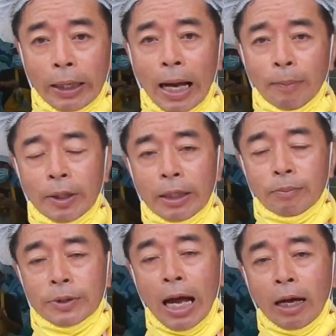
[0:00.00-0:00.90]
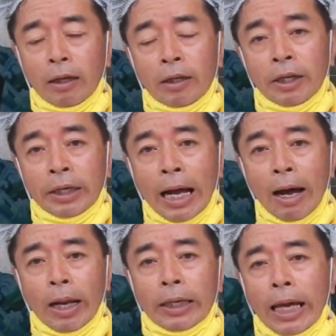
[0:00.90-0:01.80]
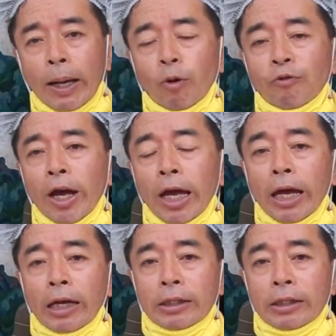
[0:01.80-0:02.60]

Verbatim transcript: นะครับอิ่มจัง ข้าวราดแกงบุฟเฟ่